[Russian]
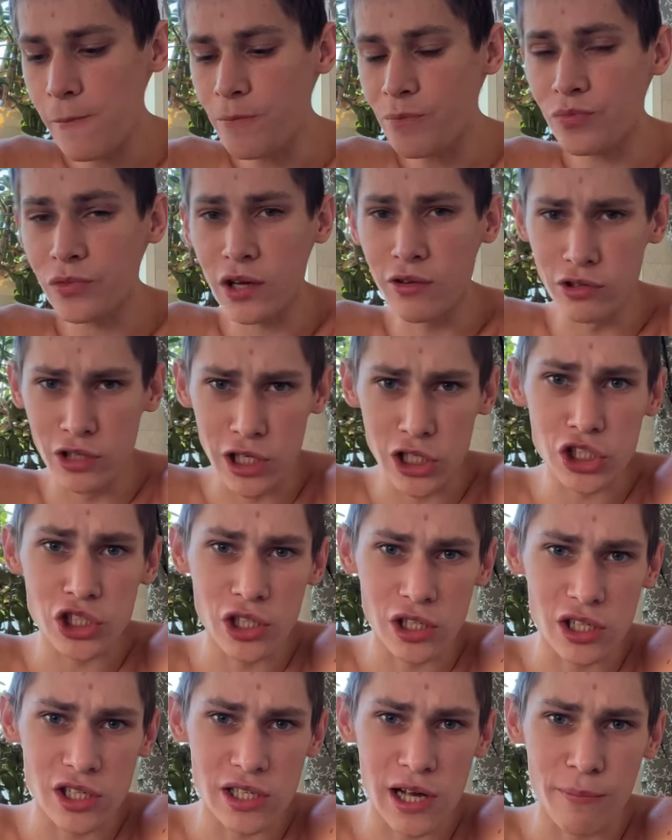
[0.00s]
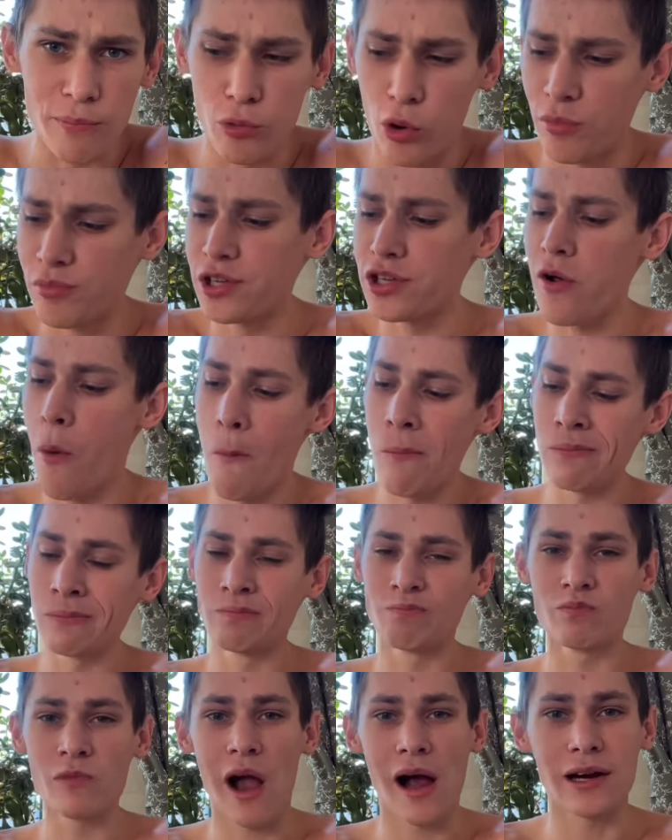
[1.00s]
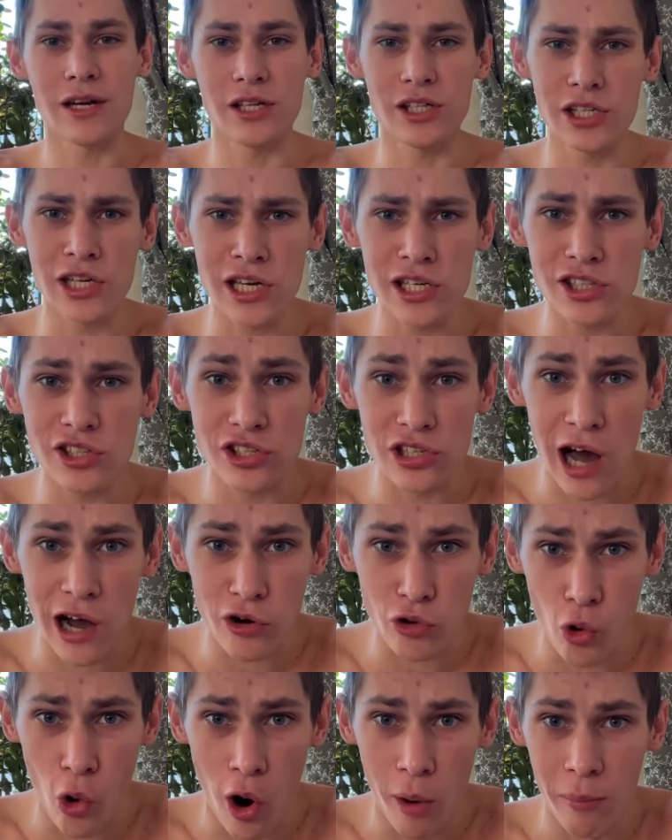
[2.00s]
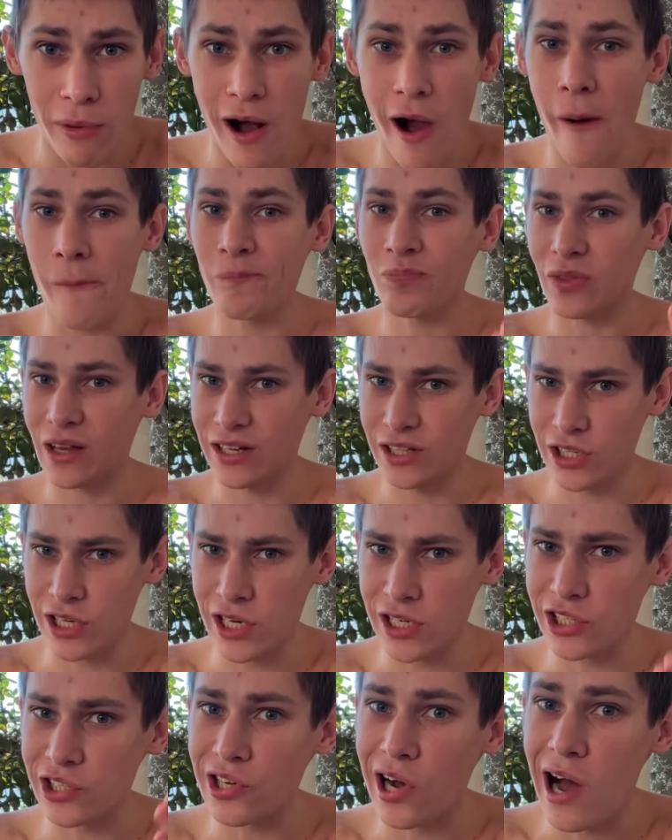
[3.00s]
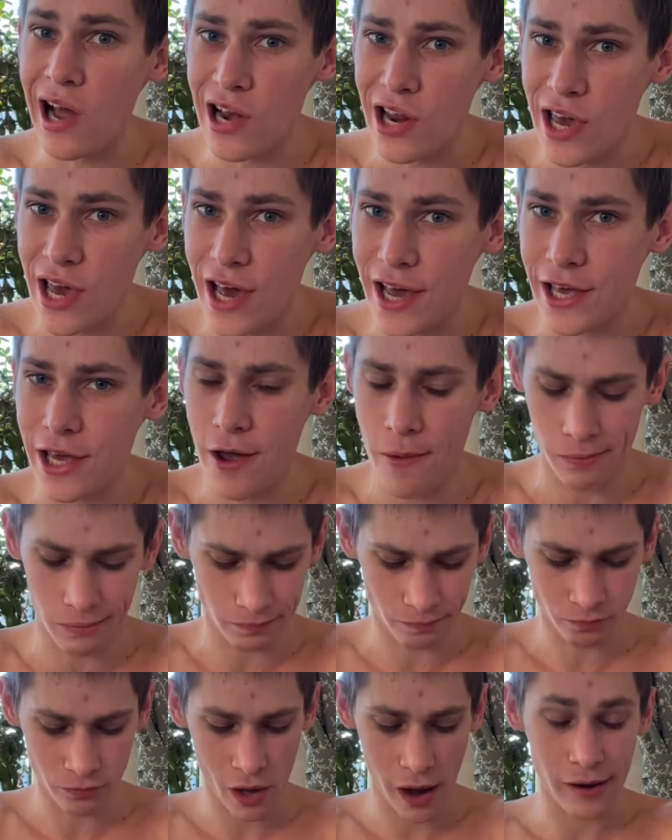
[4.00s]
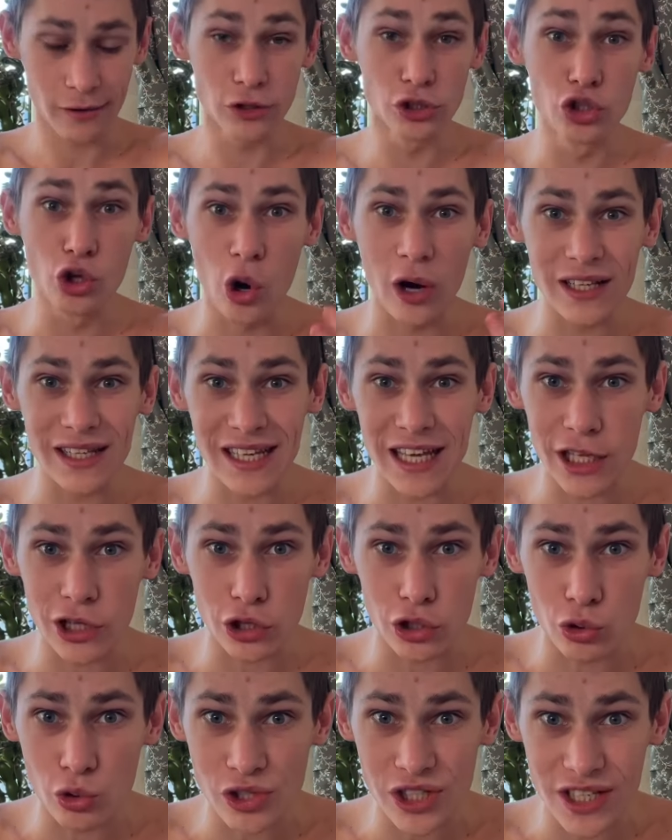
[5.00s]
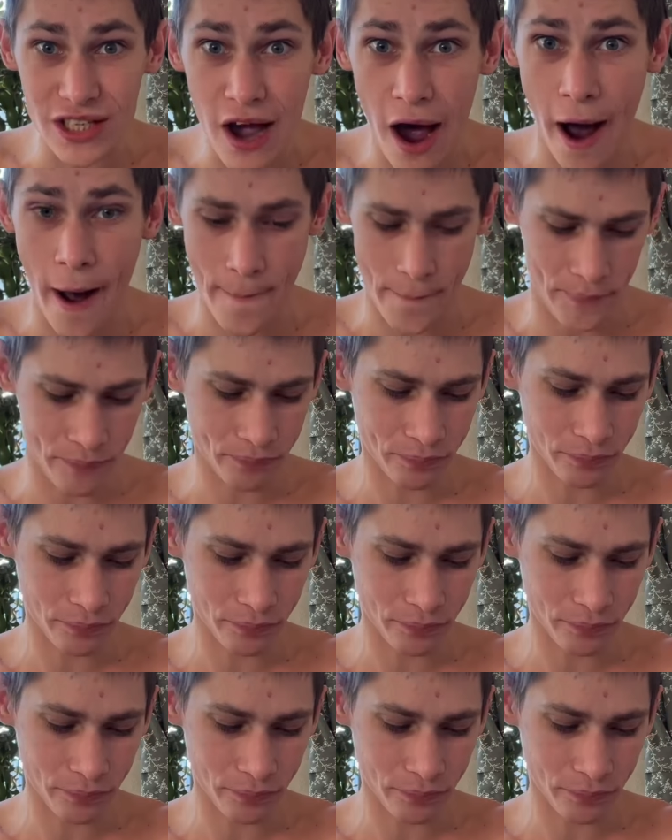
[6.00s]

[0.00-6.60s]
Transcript: Вы должны это запомнить. Есть знакомые, есть коллеги, но нет друзья.